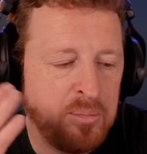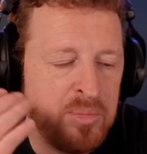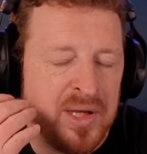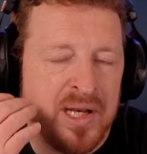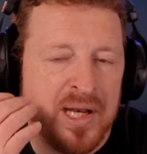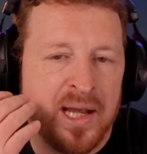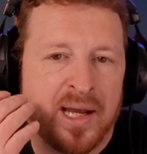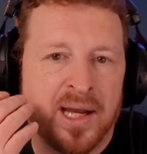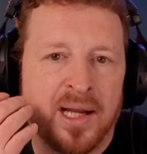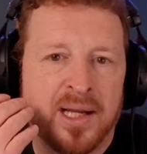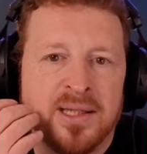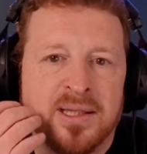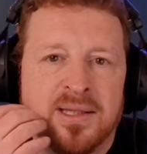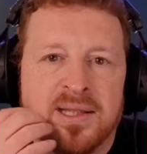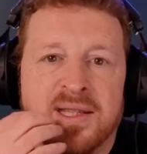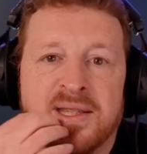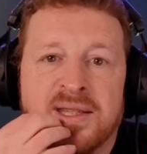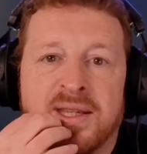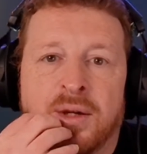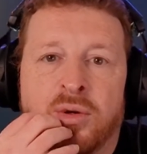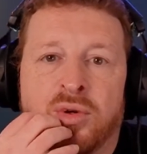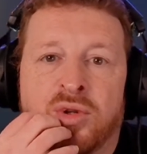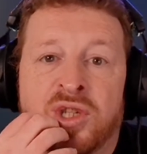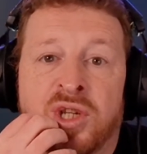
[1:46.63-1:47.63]
Mais la réalité,
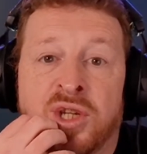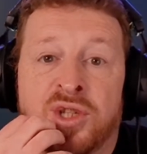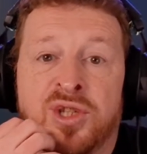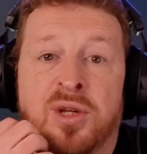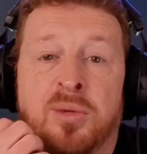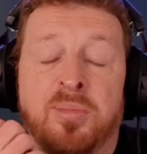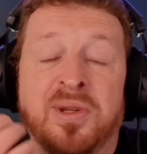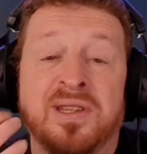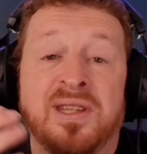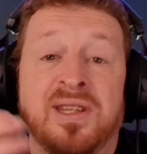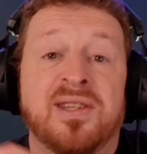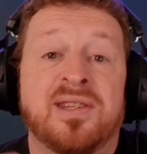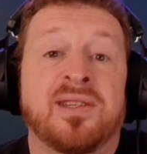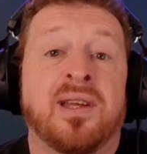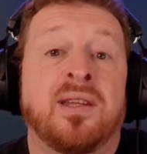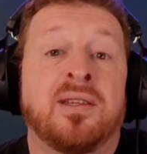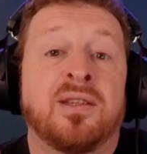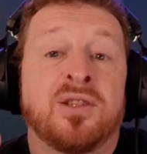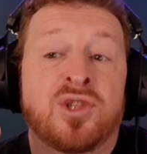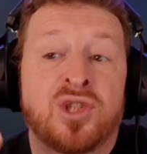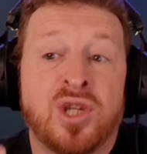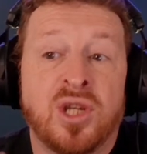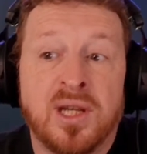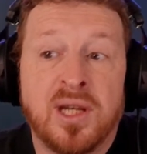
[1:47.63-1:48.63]
c'est que ChatGPT, c'est
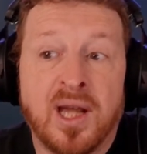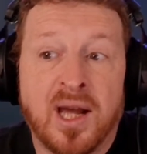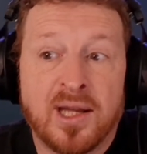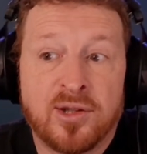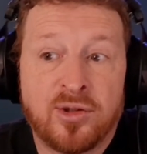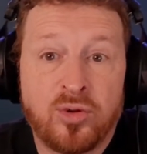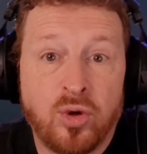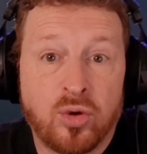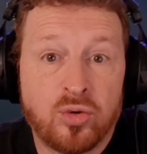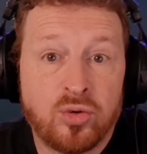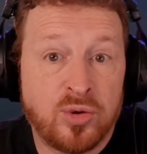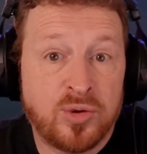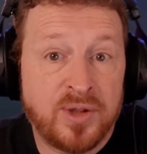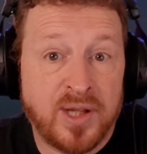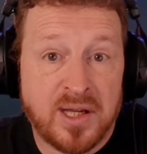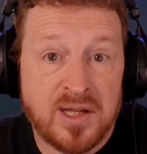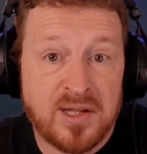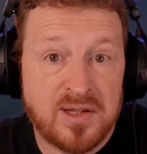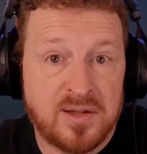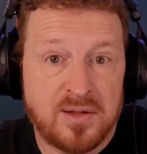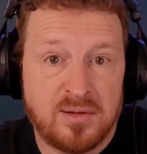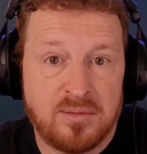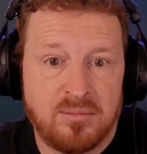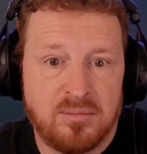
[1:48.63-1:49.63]
un générateur de
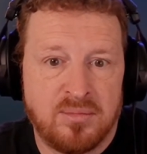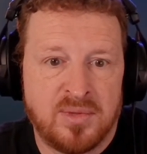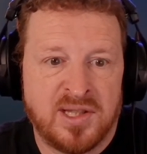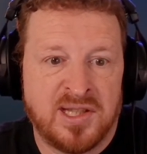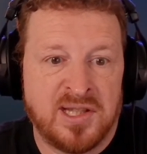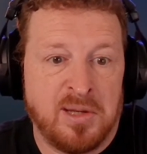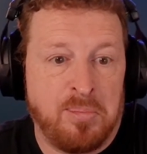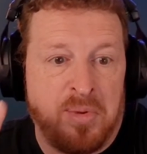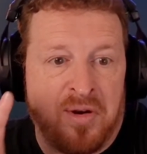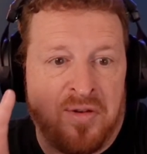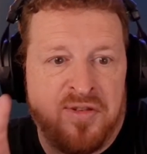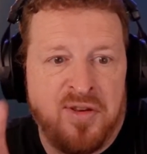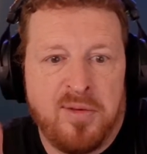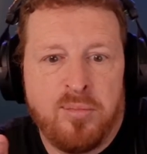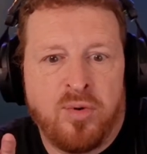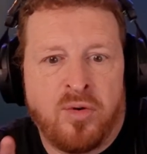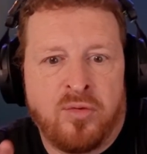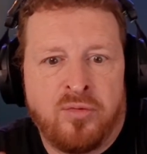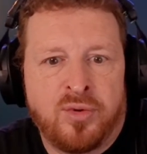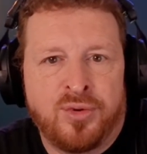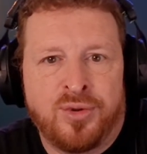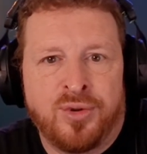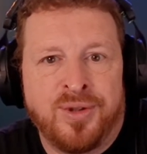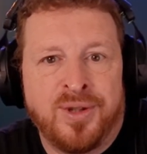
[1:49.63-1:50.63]
texte. C'est pas fait
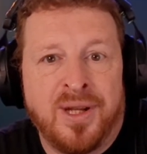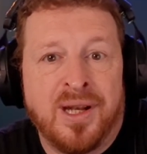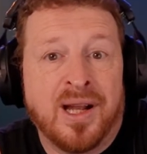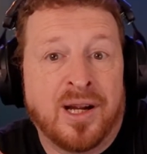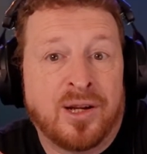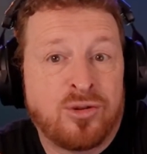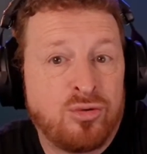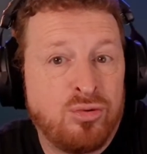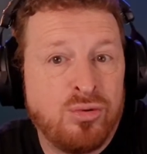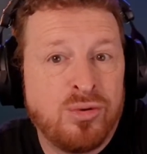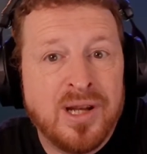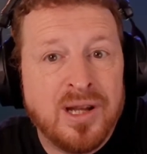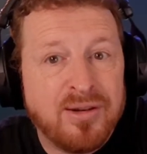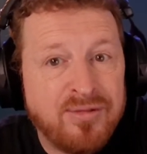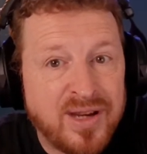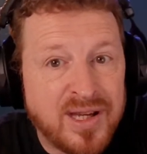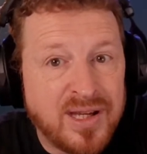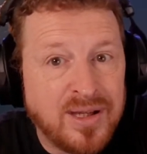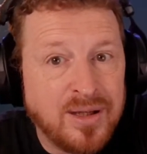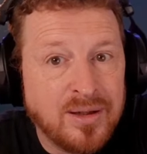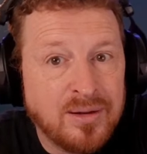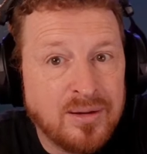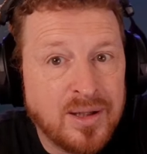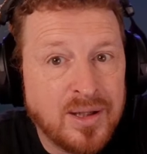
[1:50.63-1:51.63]
pour vous donner l'actu de la
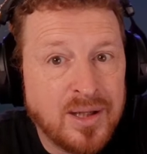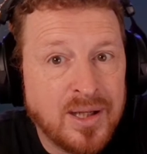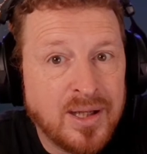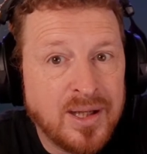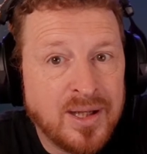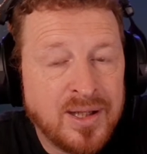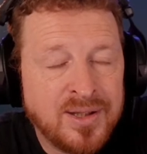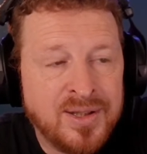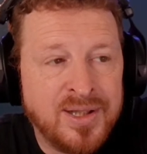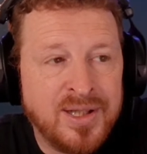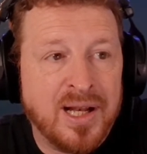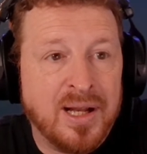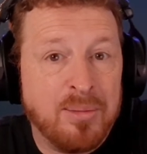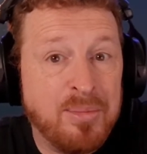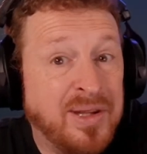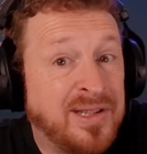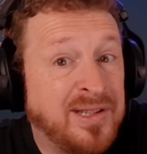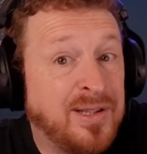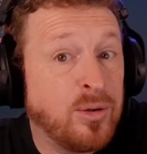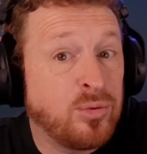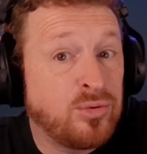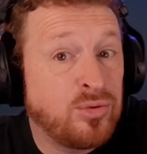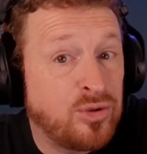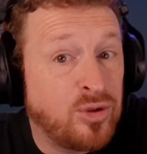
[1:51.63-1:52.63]
veille, ni la
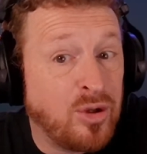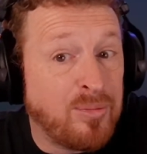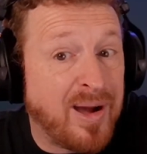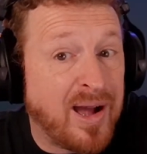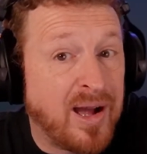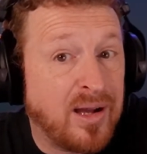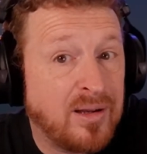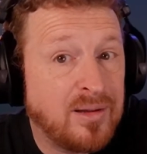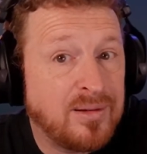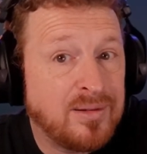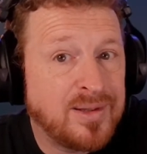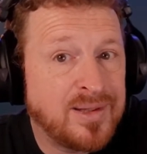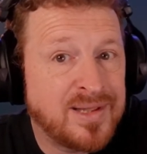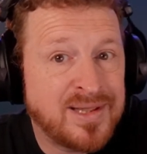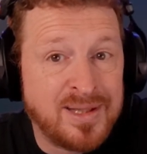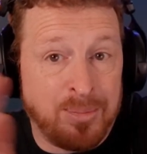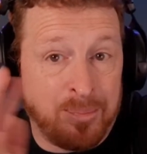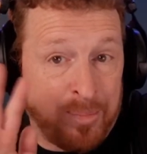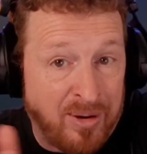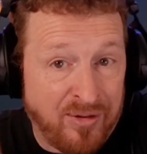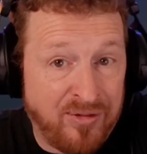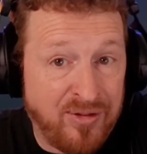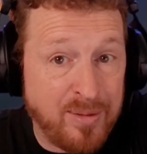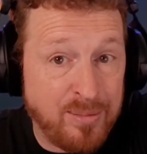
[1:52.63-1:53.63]
météo de demain.
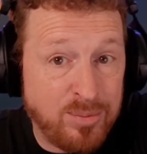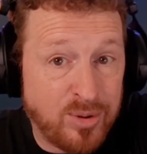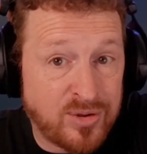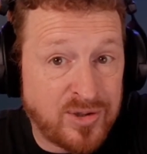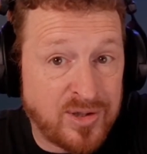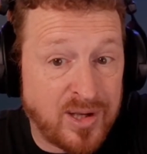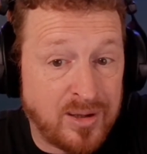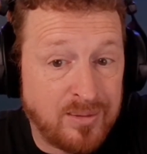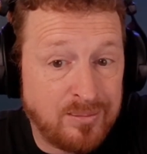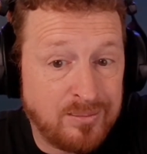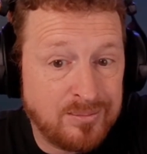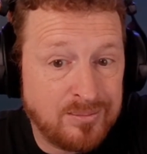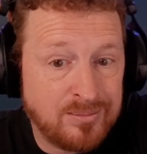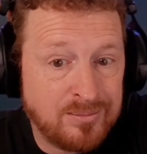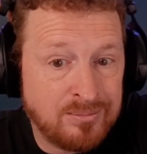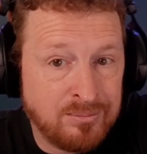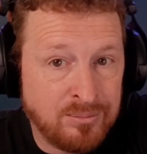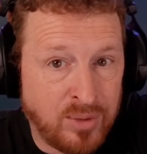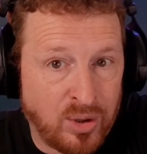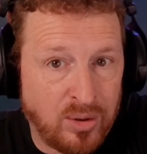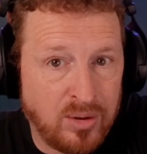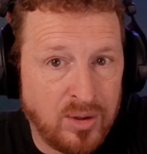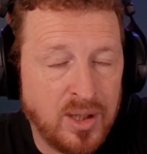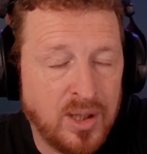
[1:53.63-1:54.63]
C'est pas fait pour ça.
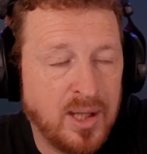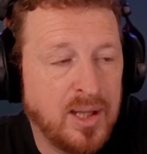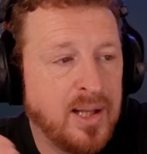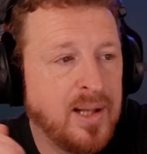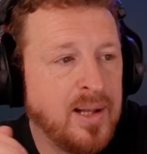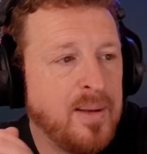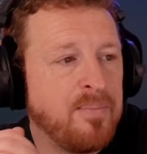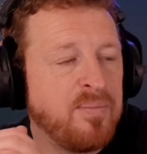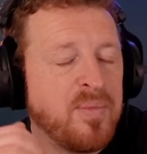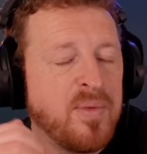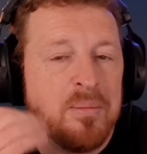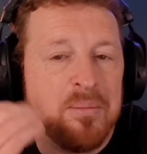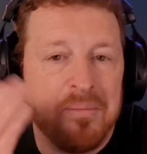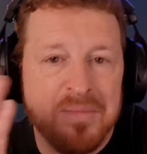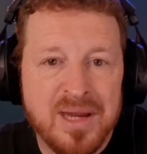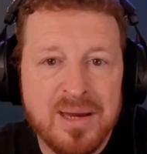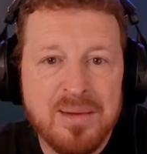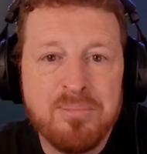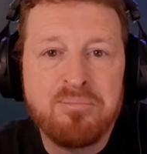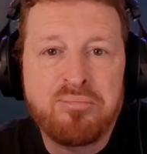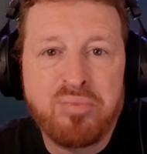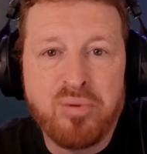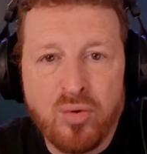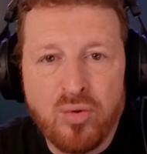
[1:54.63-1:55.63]
Bon.
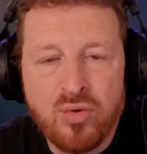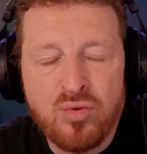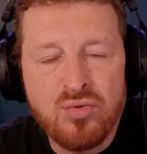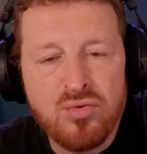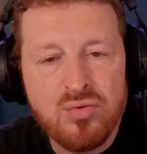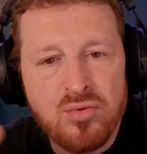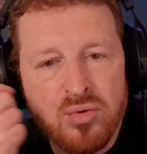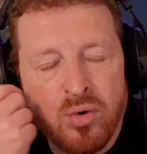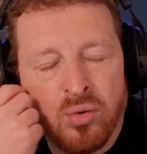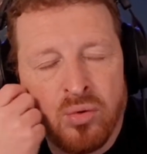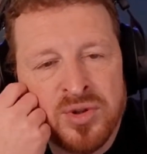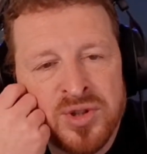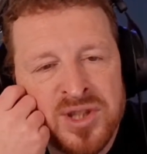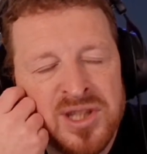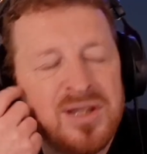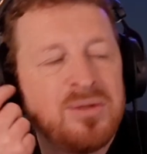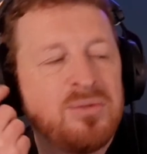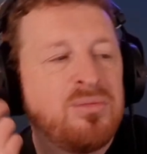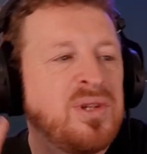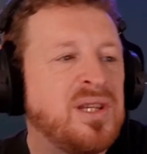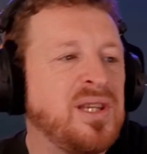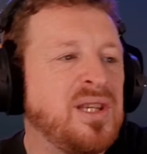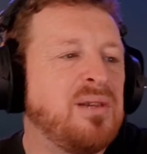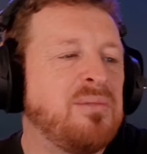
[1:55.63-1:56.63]
Mais beaucoup ont
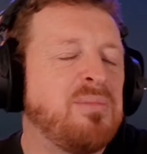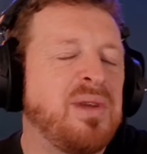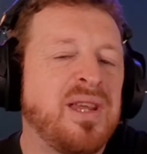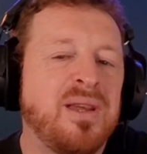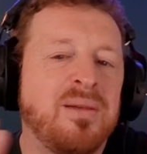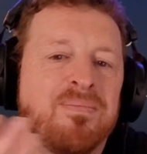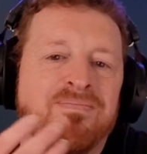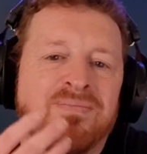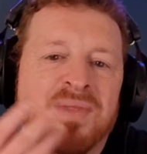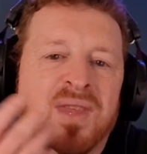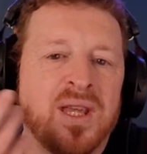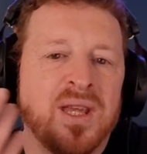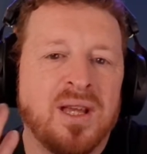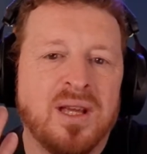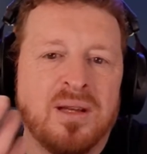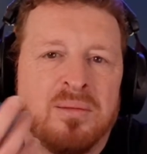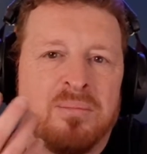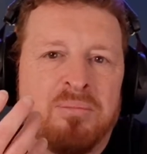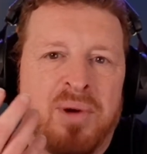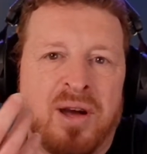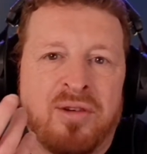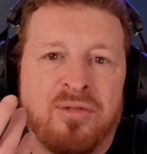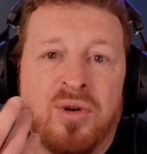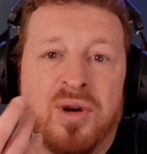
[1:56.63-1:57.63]
dit oui, mais
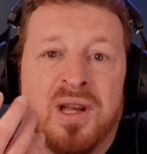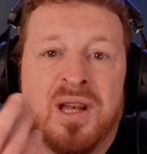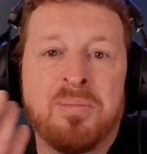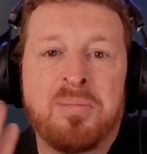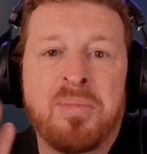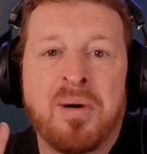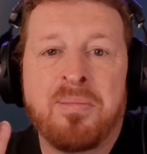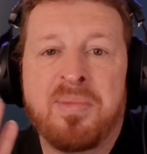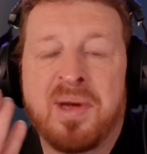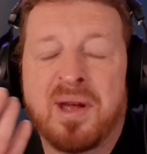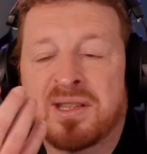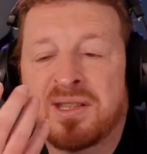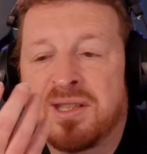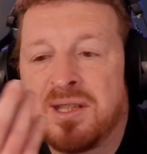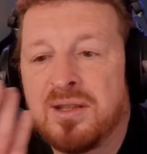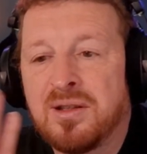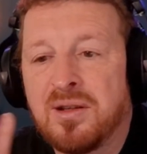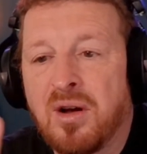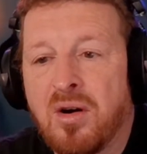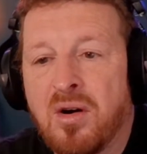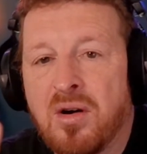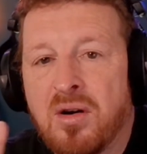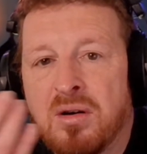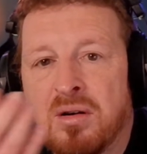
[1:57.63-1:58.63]
Parfois, il n'est pas
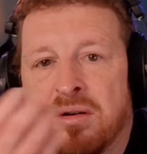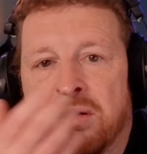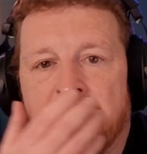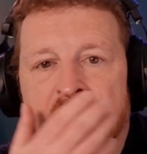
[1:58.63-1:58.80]
pertinent.